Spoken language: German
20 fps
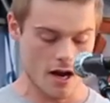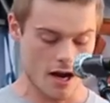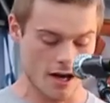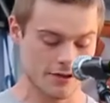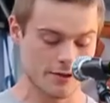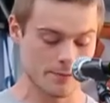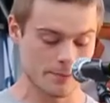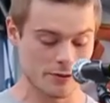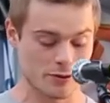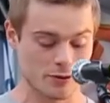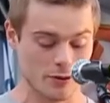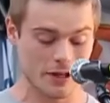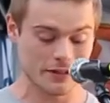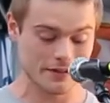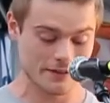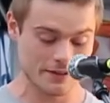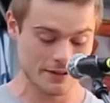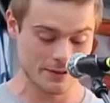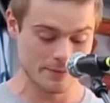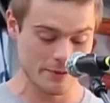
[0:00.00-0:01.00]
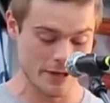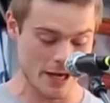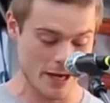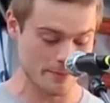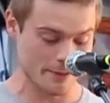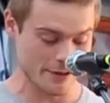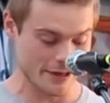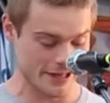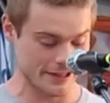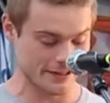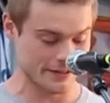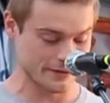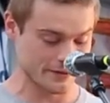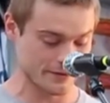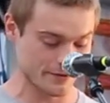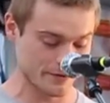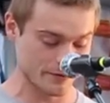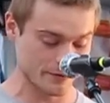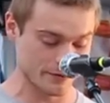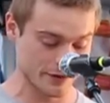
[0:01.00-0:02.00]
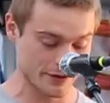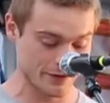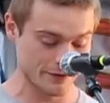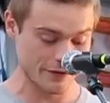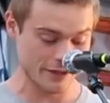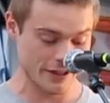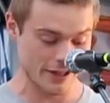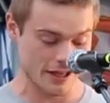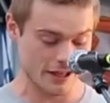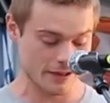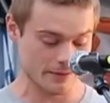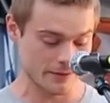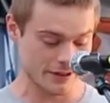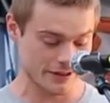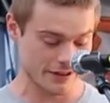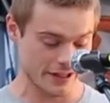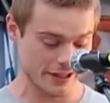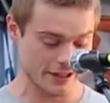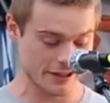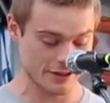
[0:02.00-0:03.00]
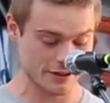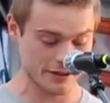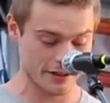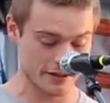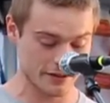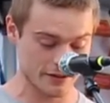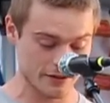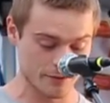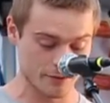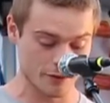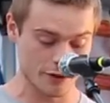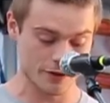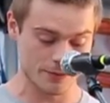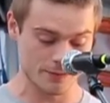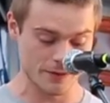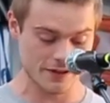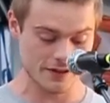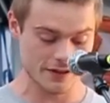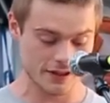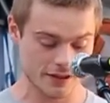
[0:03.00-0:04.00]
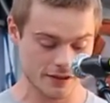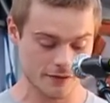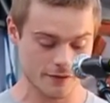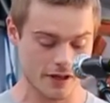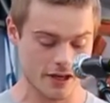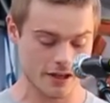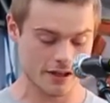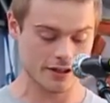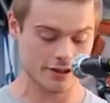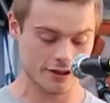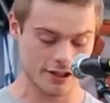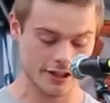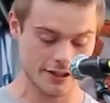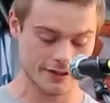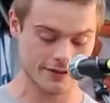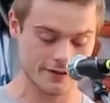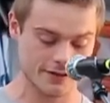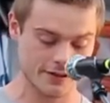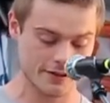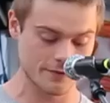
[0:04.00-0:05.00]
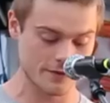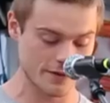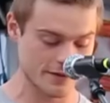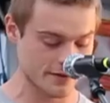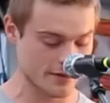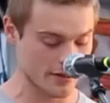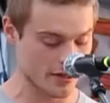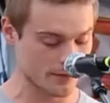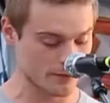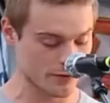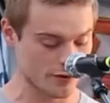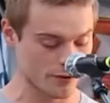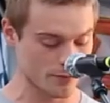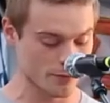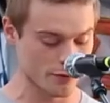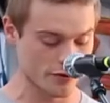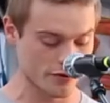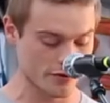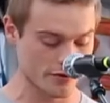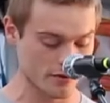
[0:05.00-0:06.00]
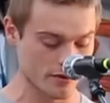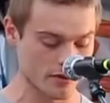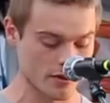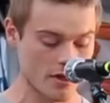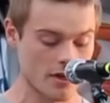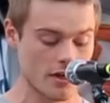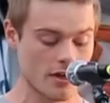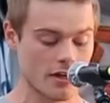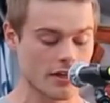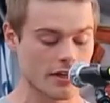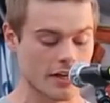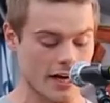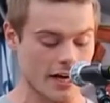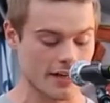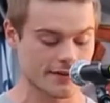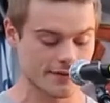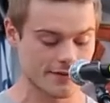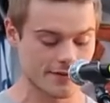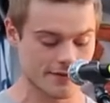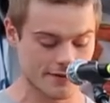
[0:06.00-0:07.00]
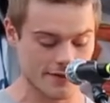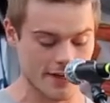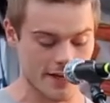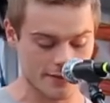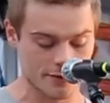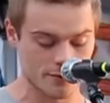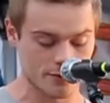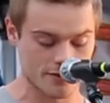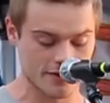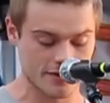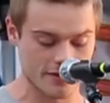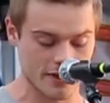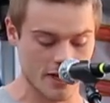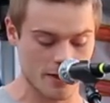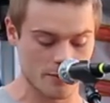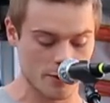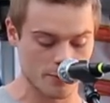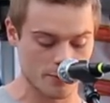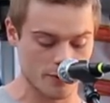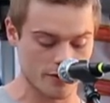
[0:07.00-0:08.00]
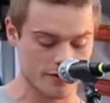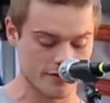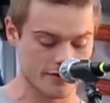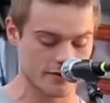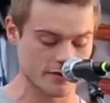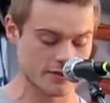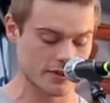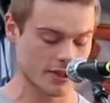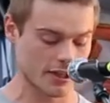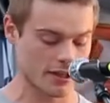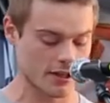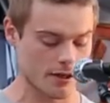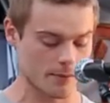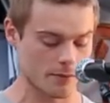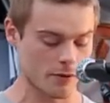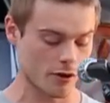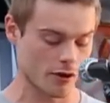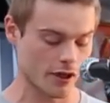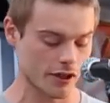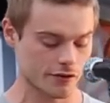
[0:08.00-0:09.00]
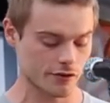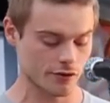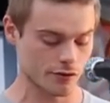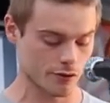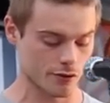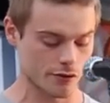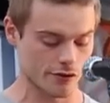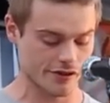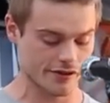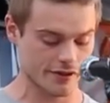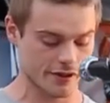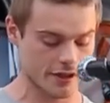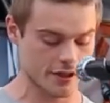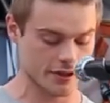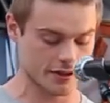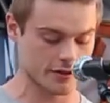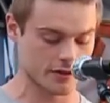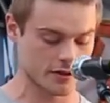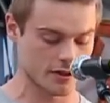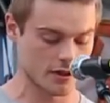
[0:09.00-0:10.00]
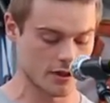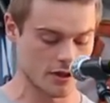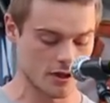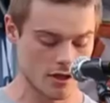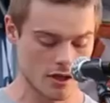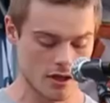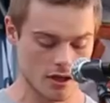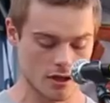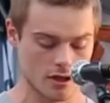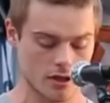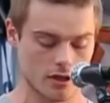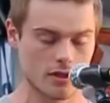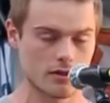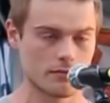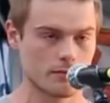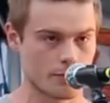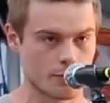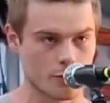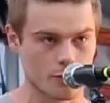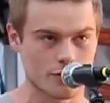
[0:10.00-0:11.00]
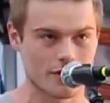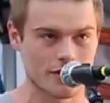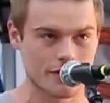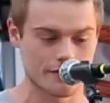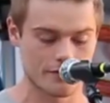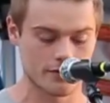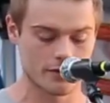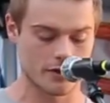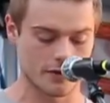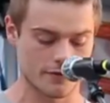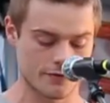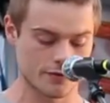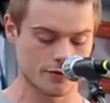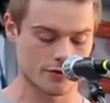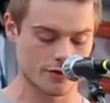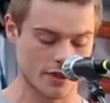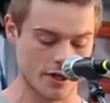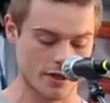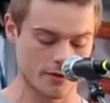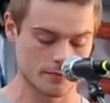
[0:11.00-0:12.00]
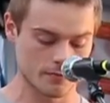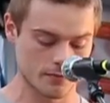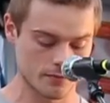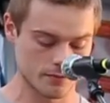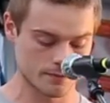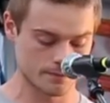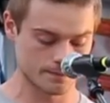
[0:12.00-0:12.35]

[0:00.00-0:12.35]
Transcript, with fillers: also besorgte ich mir ein paar Addings und ich fing an mit Gegenständen, wo ich mir sicher war, kein schlechtes Gewissen haben zu müssen. Gratis Zeitungsentnahmeboxen in Klammer heute und Österreich äh, Botschaften draufzuschreiben.